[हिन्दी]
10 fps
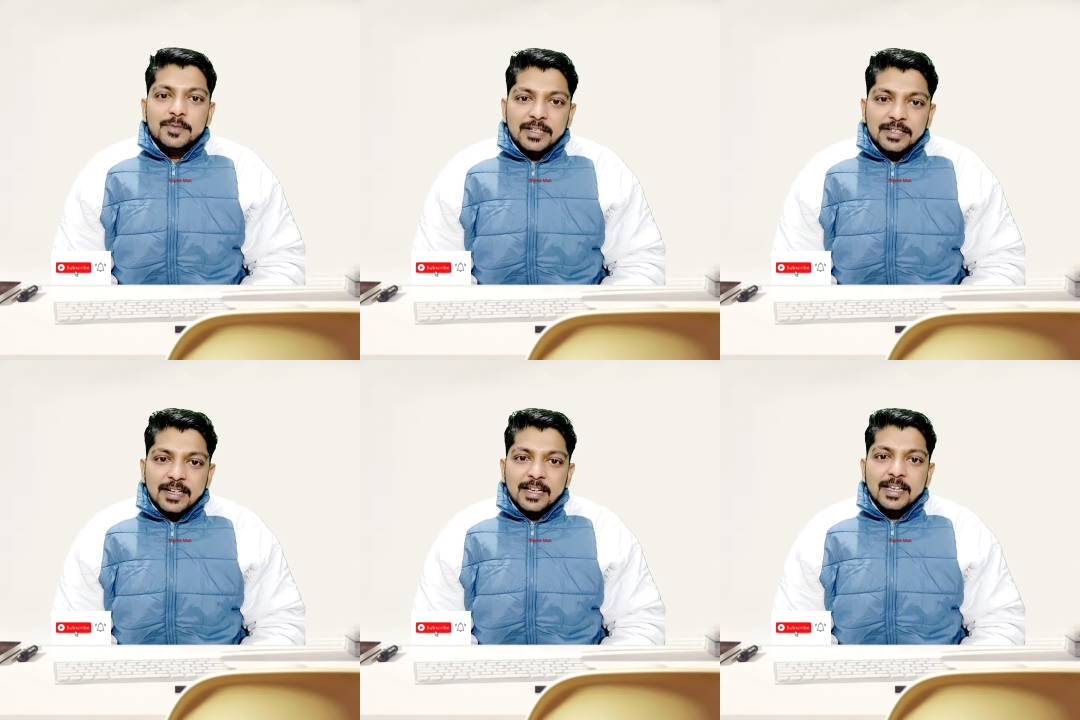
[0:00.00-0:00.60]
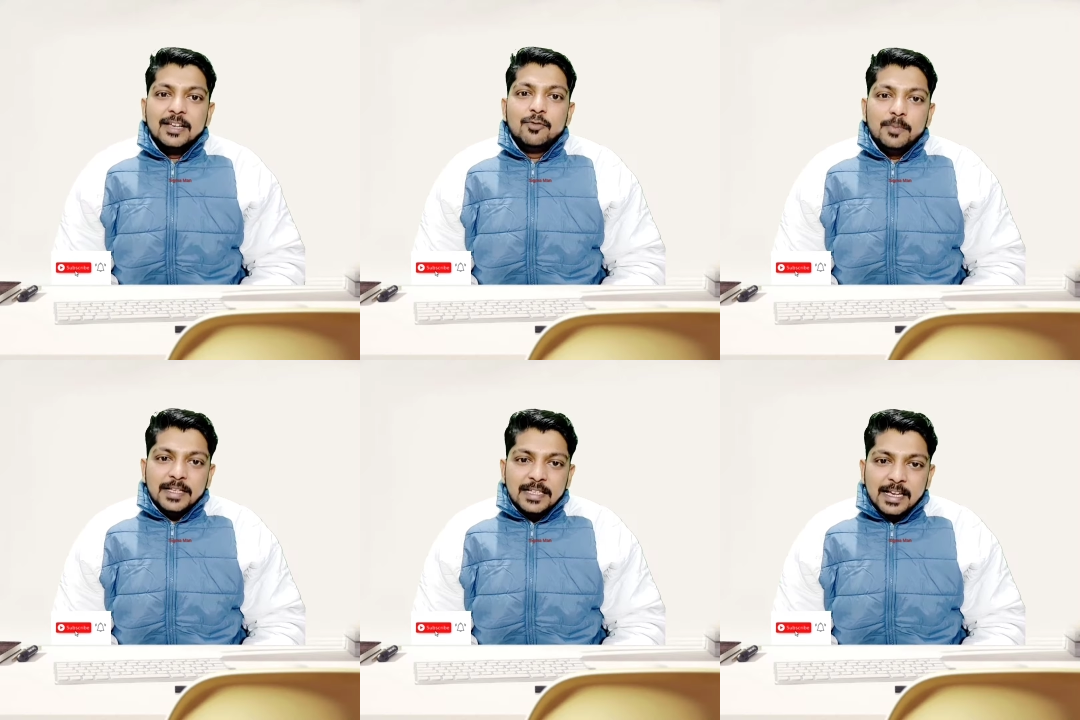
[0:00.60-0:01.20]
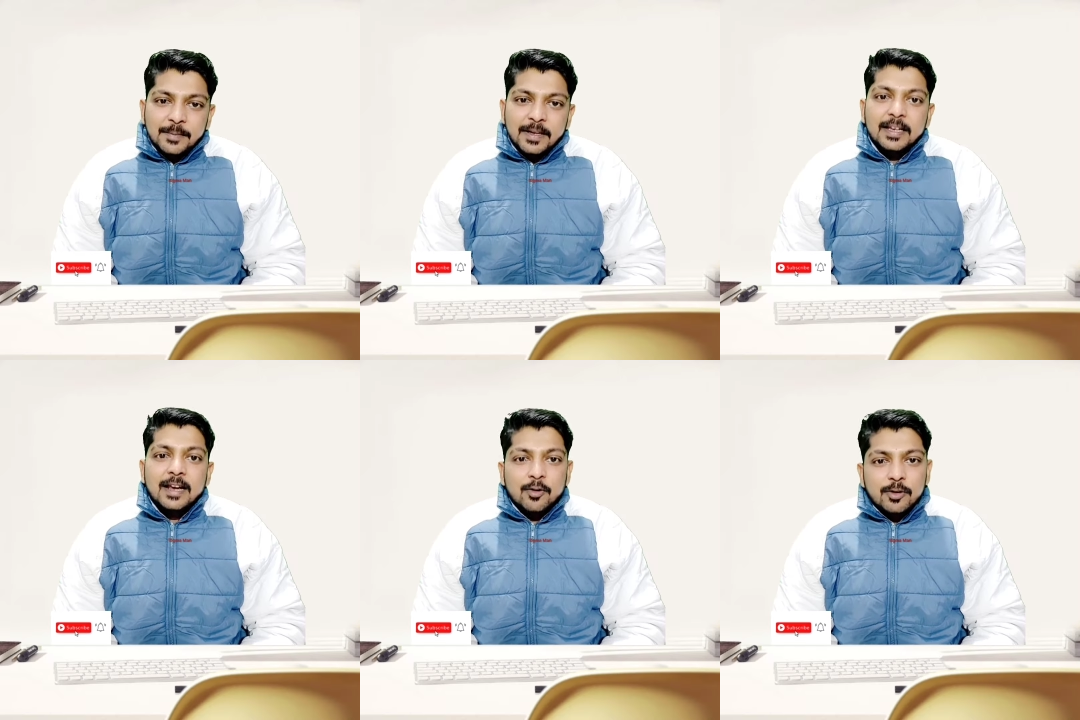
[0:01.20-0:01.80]
चर्चा करेंगे वो भेजा है हमारे
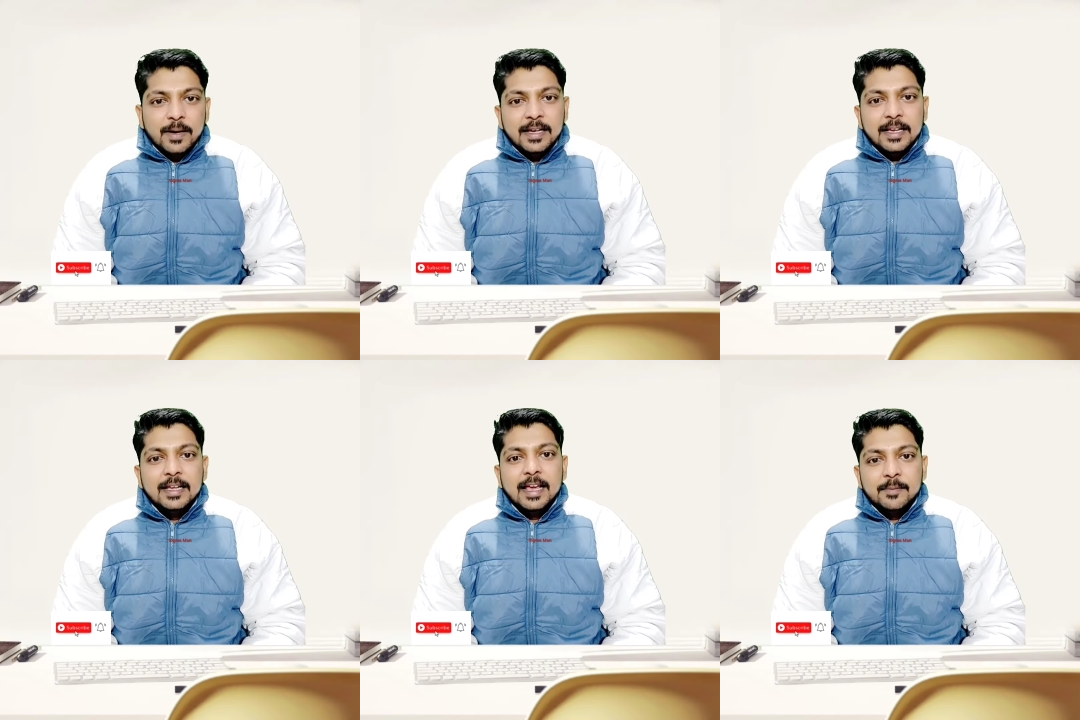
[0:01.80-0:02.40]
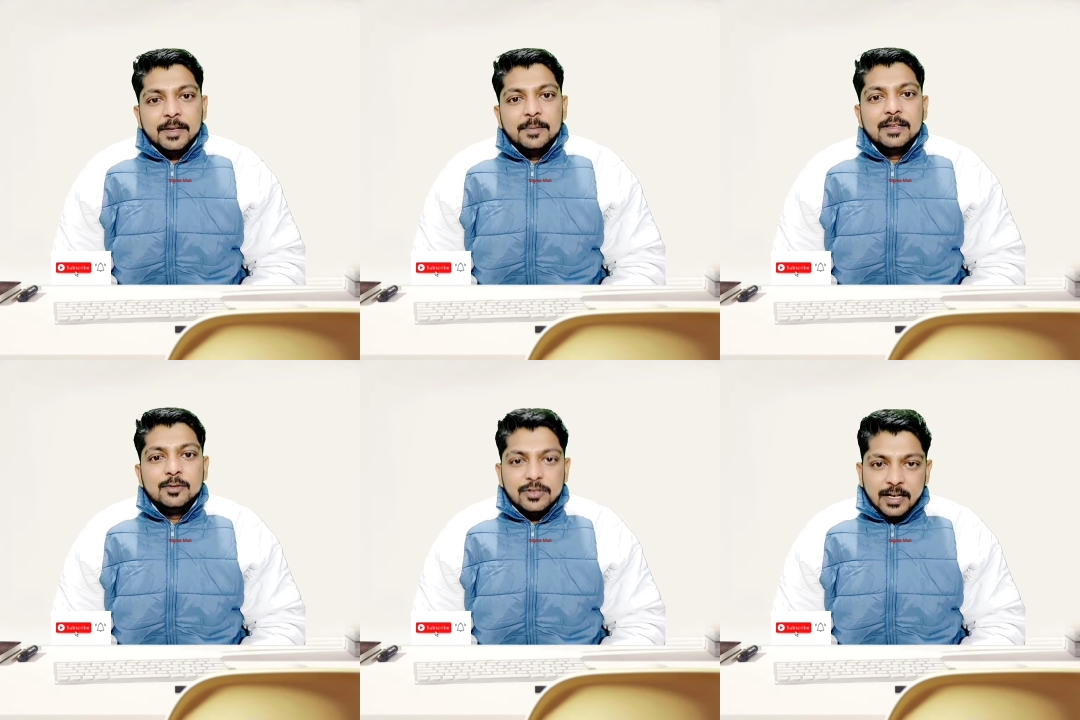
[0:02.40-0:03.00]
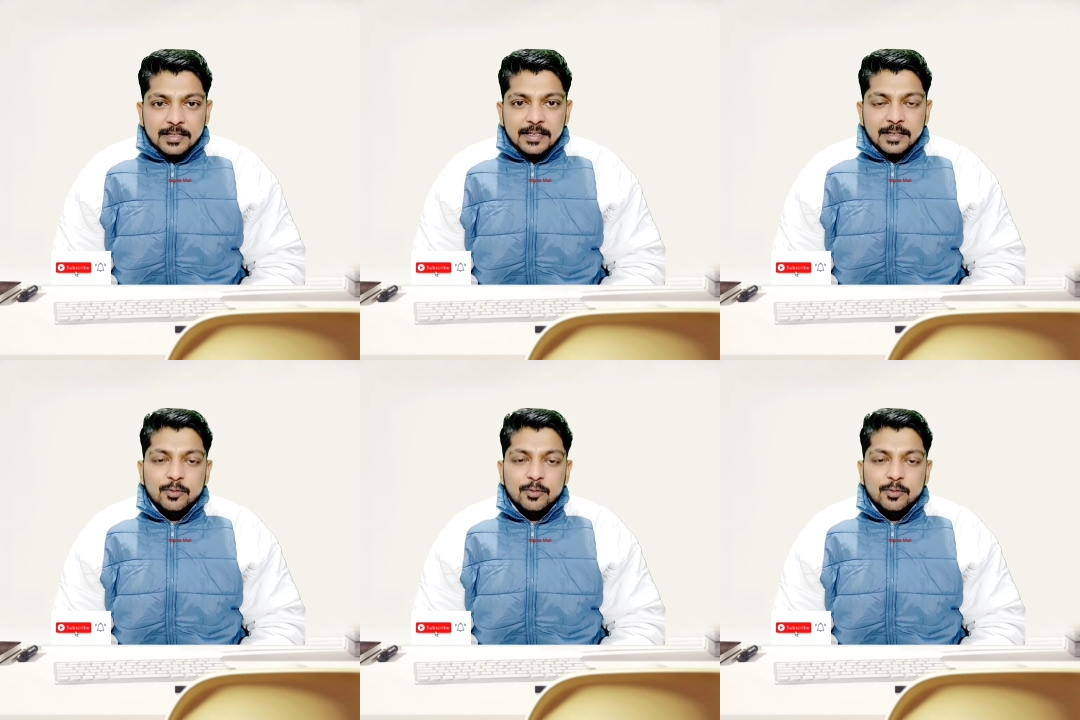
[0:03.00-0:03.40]
राहुल भाई ने अहमदाबाद गुजरात से